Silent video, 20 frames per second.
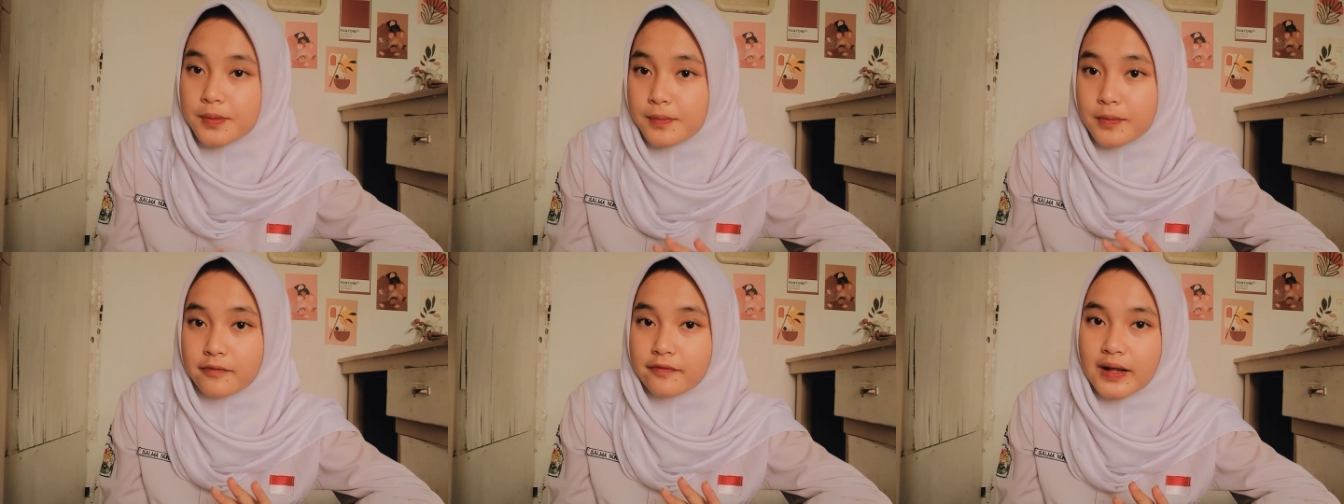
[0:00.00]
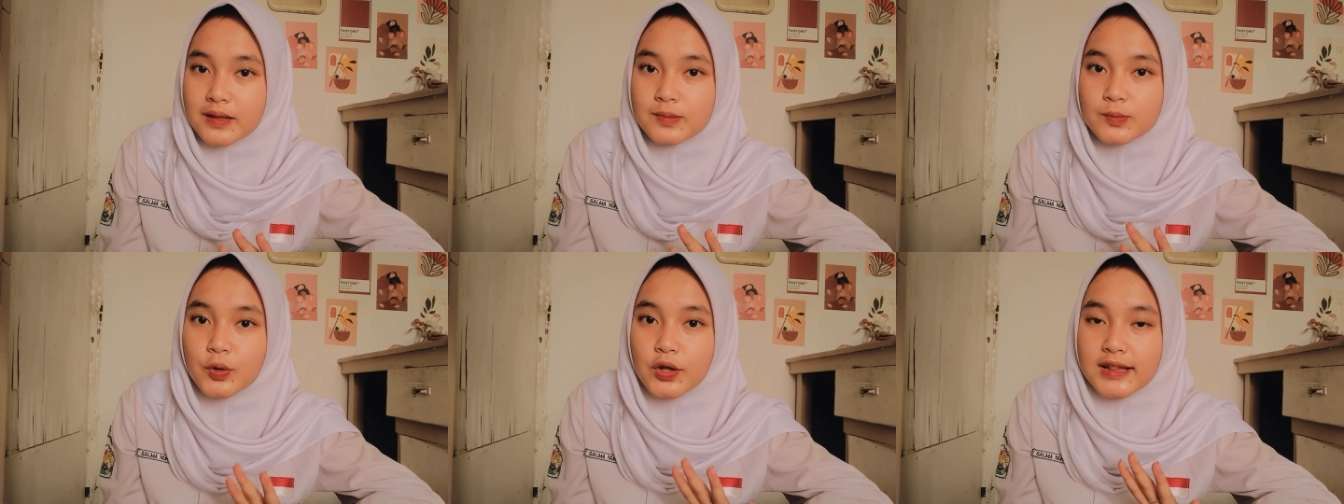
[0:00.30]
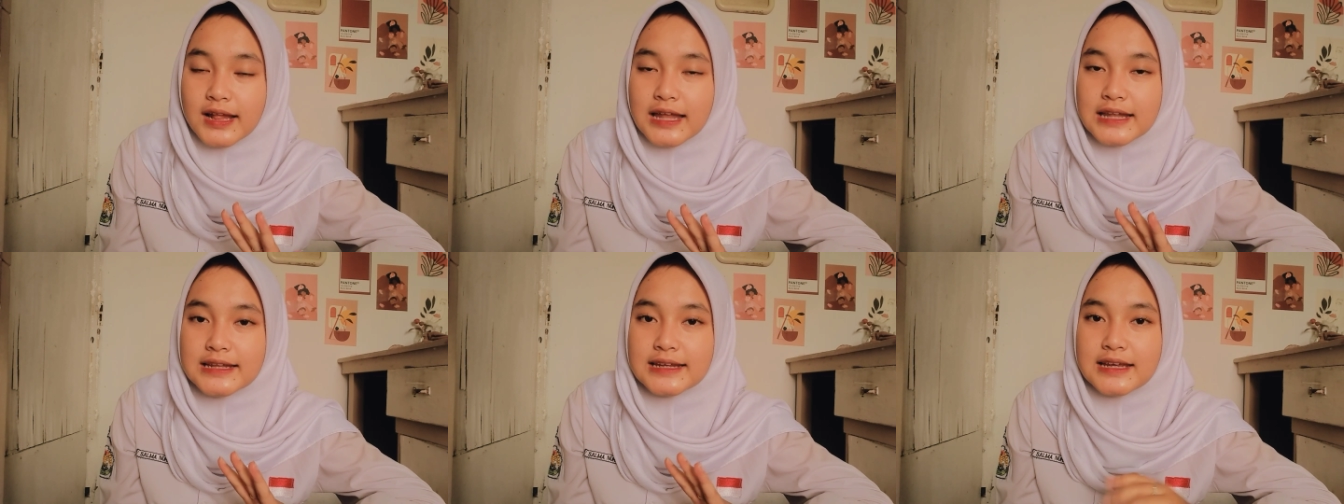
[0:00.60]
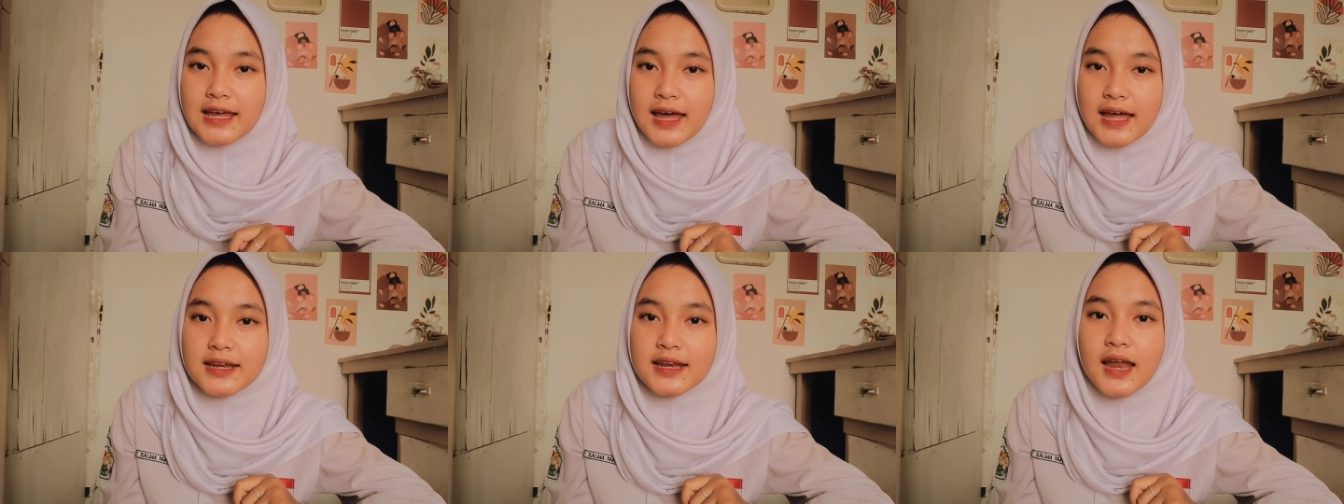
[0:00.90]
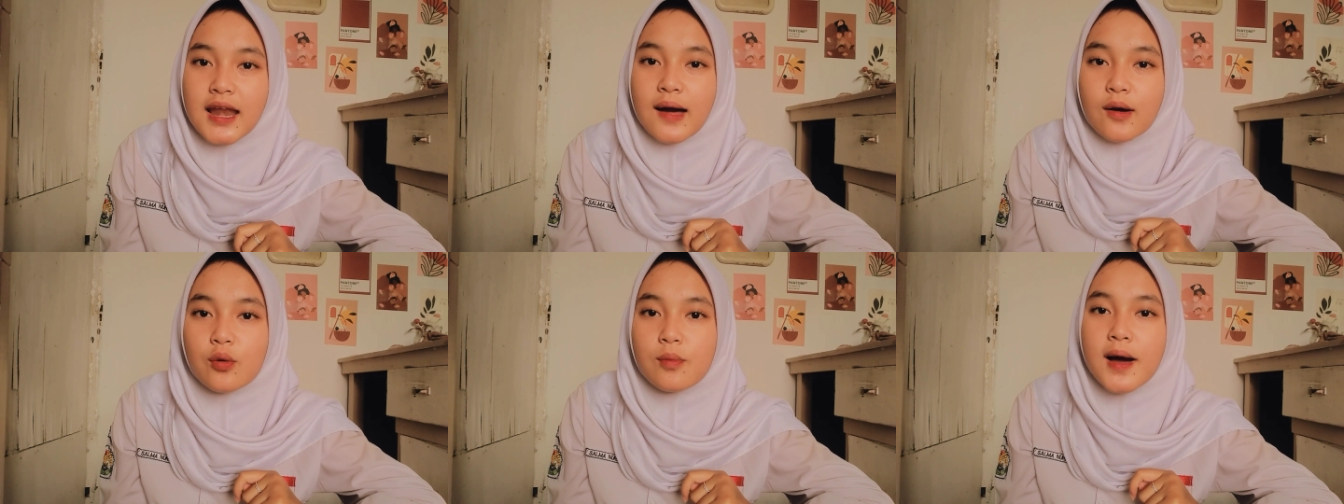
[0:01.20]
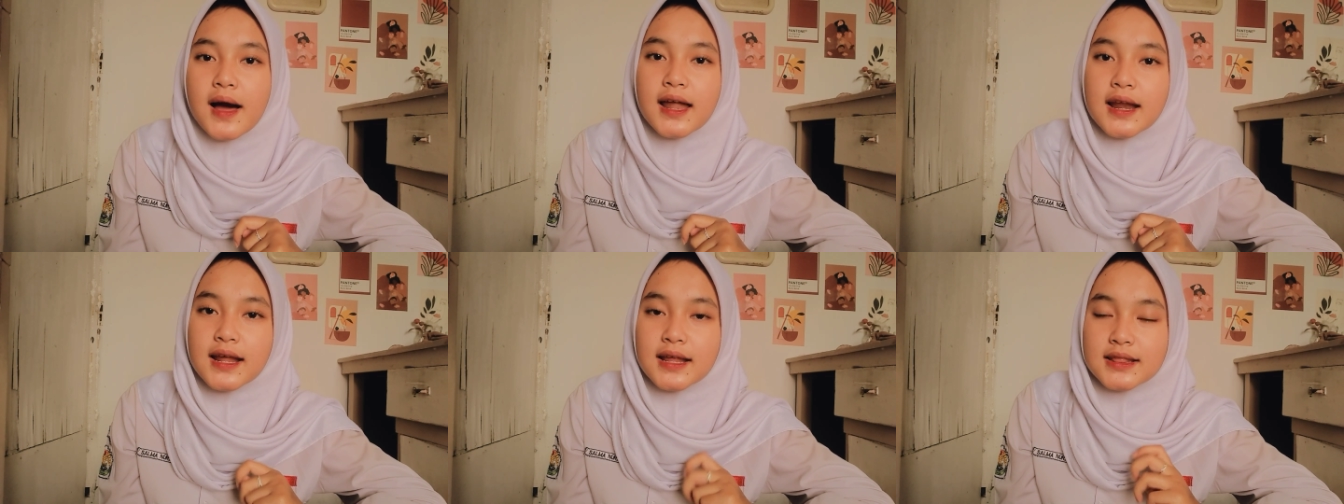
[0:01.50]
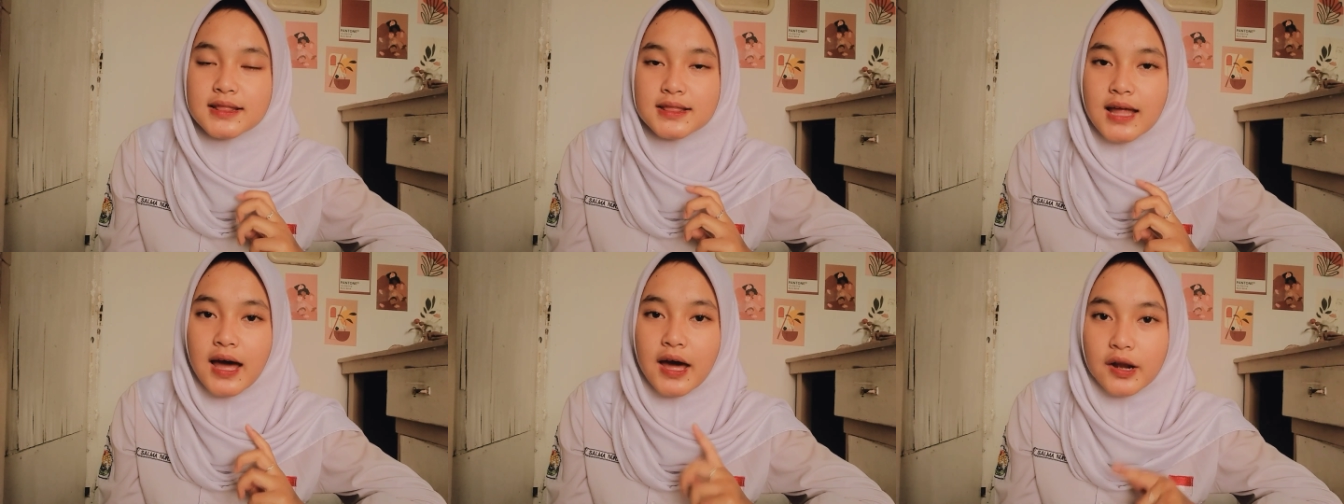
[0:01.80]
bermanfaat buat kalian Dan aku
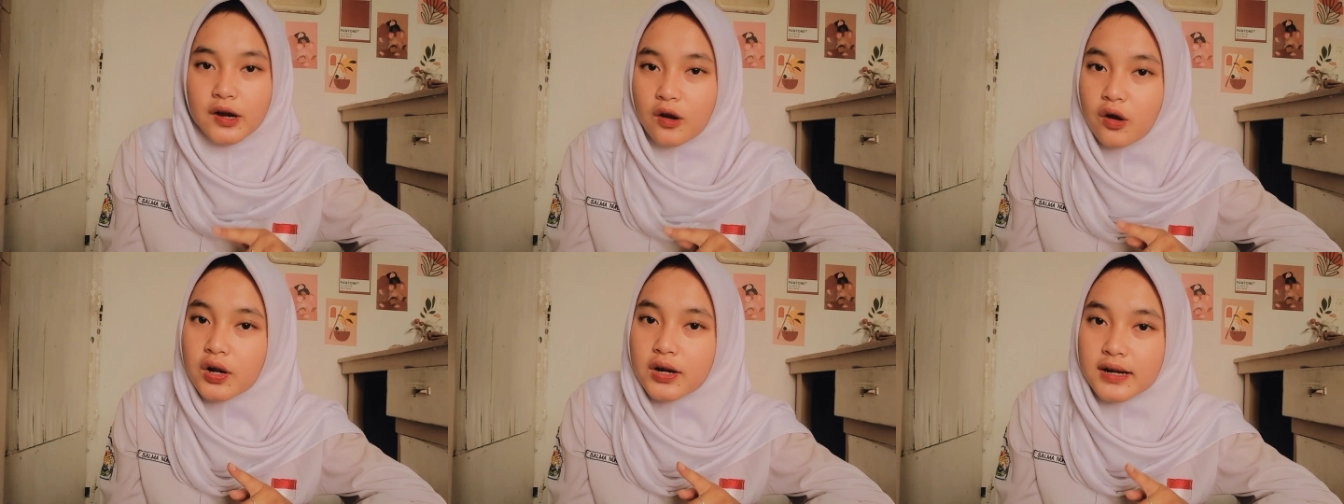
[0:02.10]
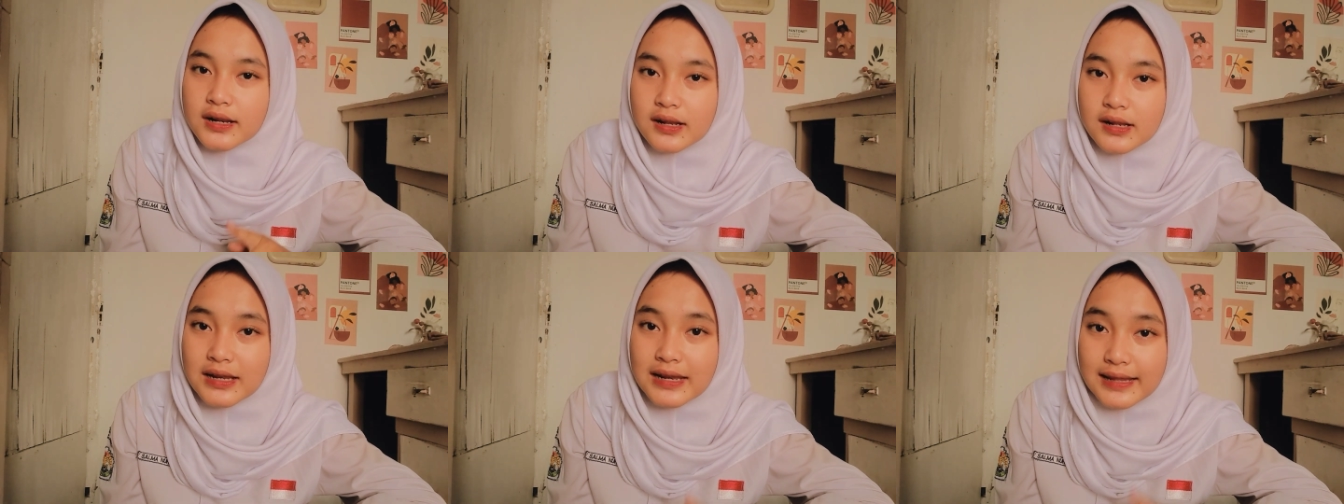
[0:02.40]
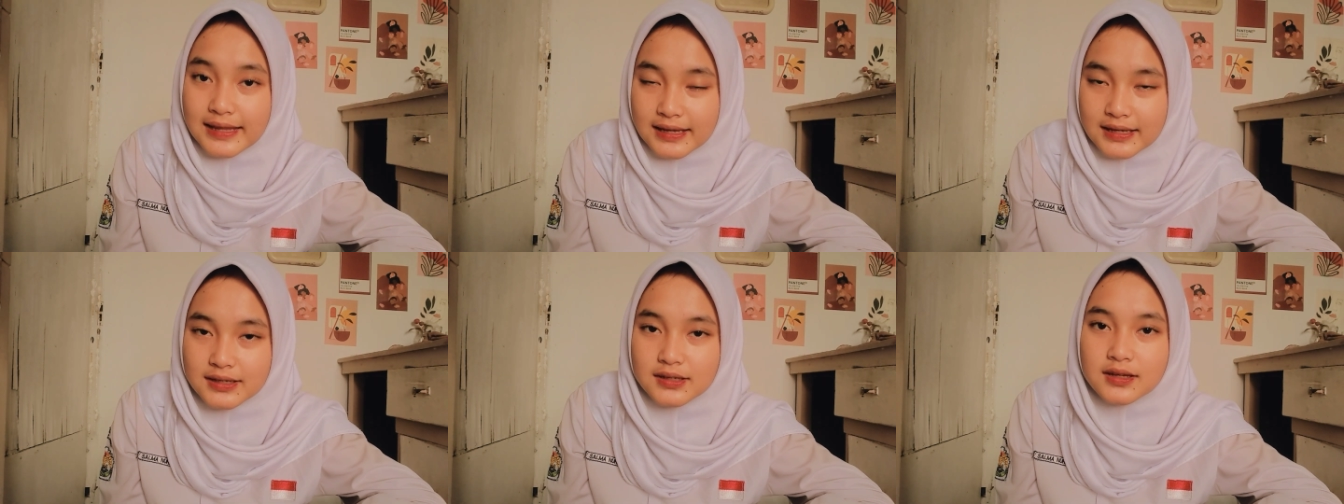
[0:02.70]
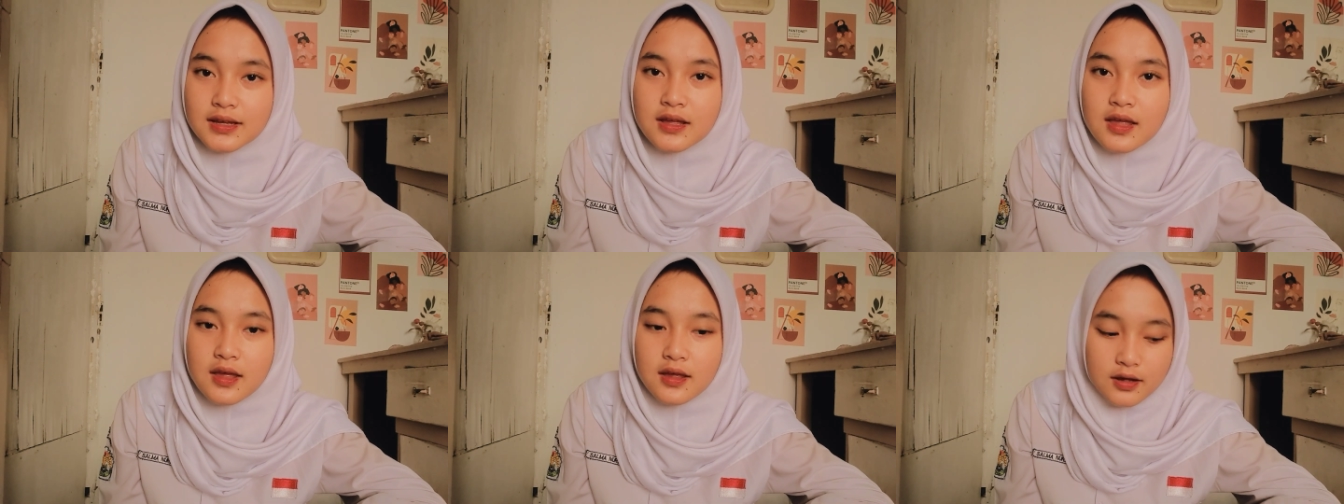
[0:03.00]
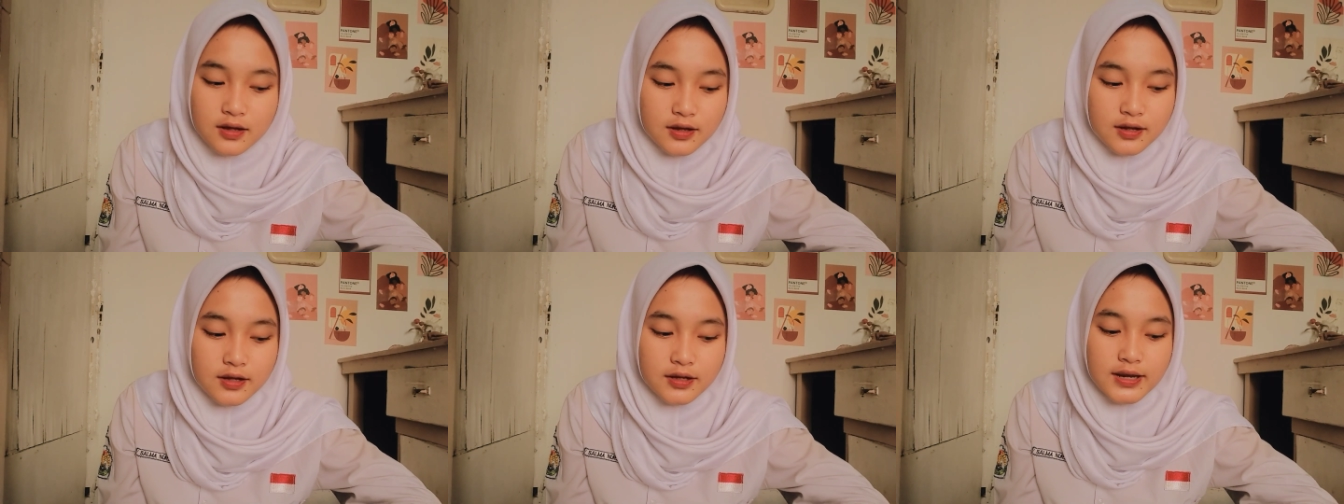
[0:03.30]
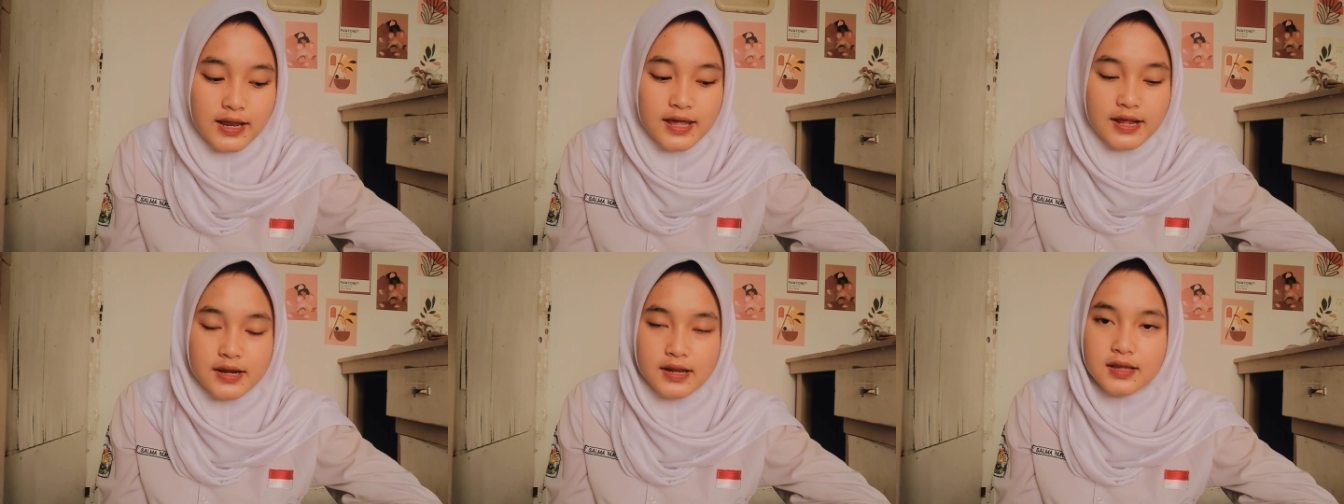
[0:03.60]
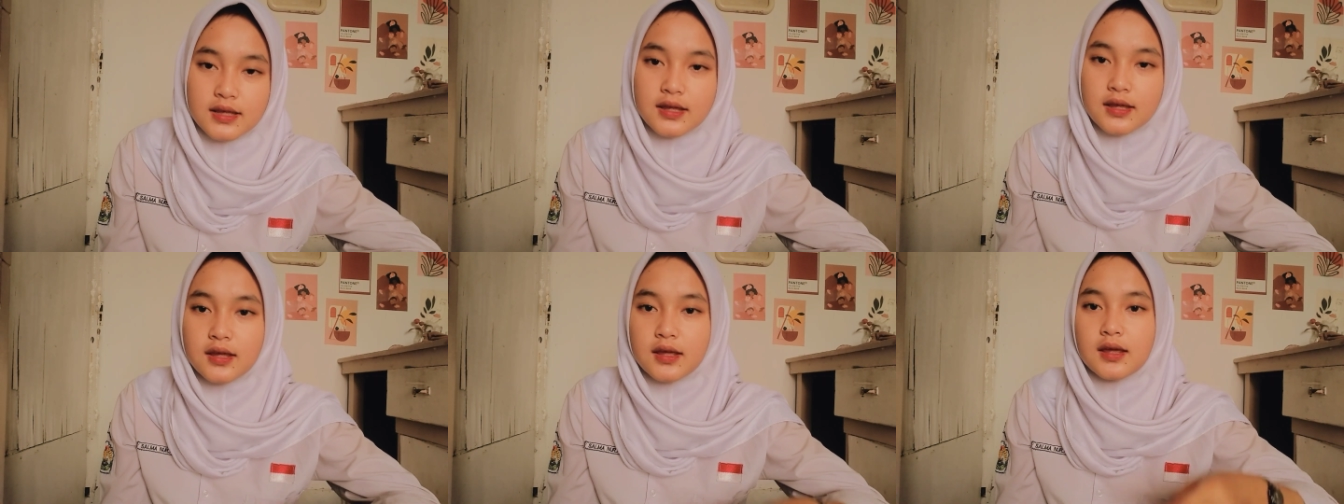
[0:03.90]
bakalan taruh link uh,
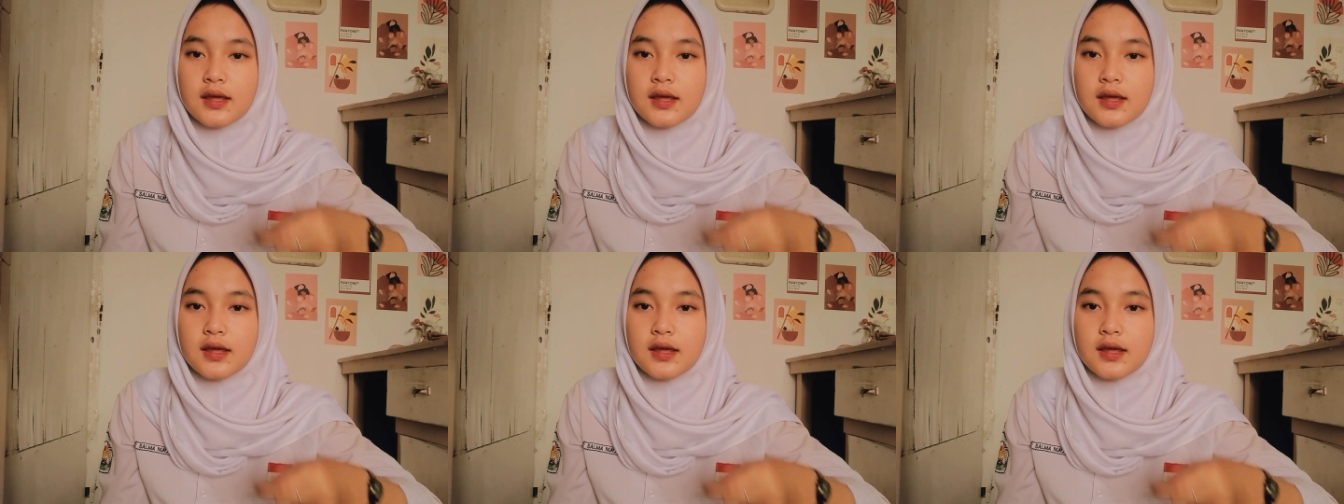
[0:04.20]
dari